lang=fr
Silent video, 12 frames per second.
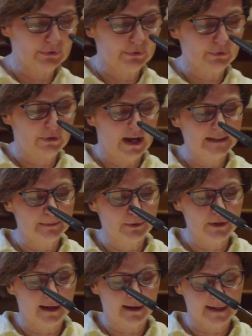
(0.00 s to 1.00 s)
de Anne
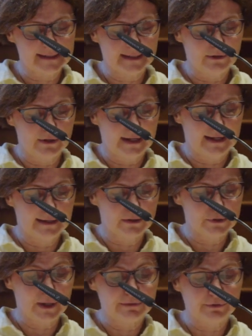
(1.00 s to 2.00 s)
Pollard et ses collègues
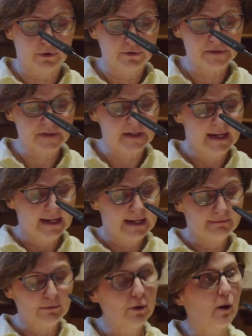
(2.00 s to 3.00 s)
sur la France
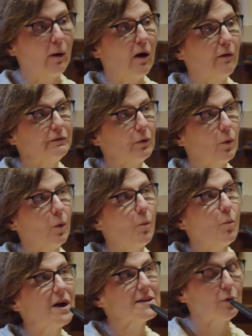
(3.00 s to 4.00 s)
évalue environ
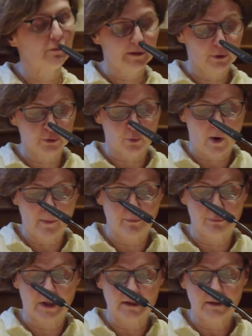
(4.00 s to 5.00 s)
moins
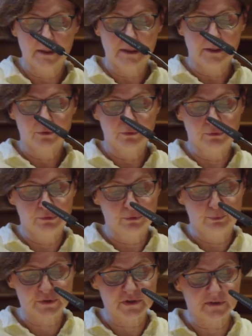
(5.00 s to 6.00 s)
0,3 points de
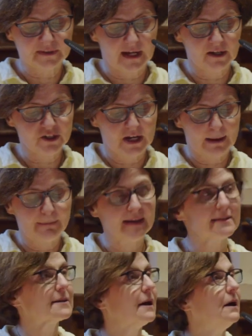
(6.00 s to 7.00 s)
pourcentage la
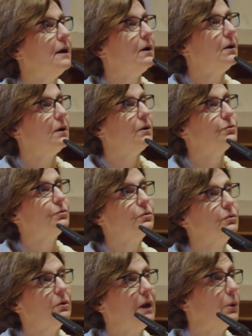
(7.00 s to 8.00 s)
baisse euh,
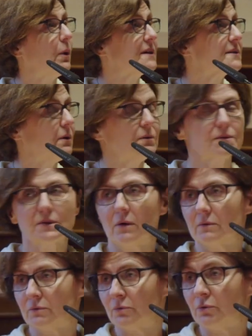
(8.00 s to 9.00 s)
de la croissance
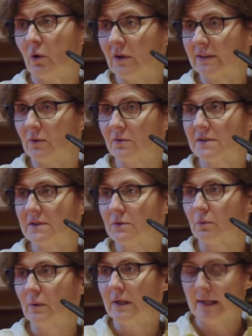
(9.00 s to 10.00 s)
durant la
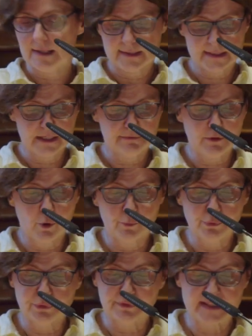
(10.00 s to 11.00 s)
transition, ce qui fait au
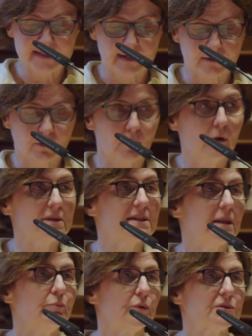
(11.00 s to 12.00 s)
bout de 25 ans
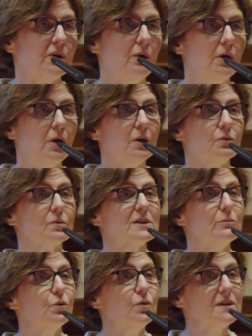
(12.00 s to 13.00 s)
7%. Donc
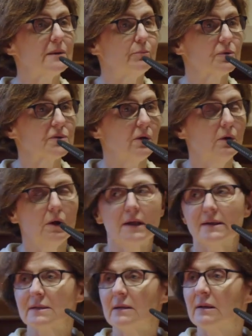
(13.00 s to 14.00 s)
c'est beaucoup 7%,
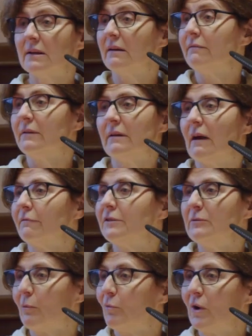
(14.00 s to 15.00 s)
c'est
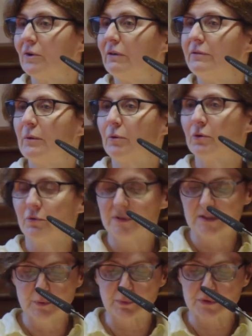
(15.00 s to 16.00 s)
infiniment moins évidemment que
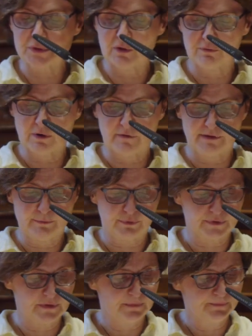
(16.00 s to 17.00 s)
18%, voire
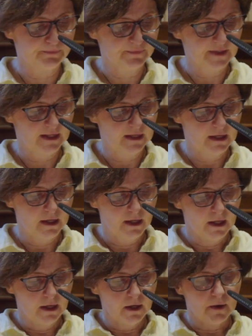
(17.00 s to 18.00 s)
20%.
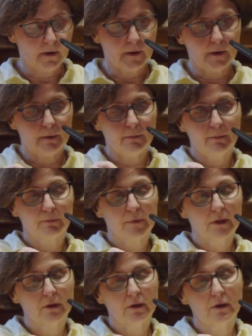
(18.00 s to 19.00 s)
Euh,
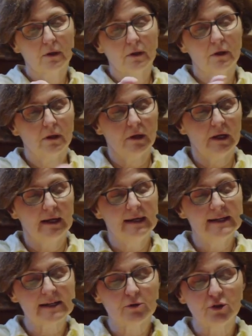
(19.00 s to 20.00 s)

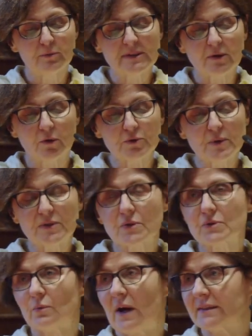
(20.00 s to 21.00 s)
les économistes ensuite se
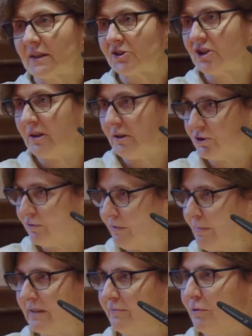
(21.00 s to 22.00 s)
sont attachés, et je ne
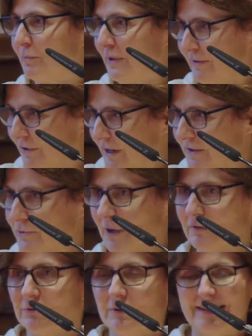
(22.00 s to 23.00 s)
vais pas développer,
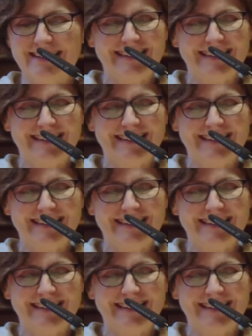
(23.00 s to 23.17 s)
rassurez-vous,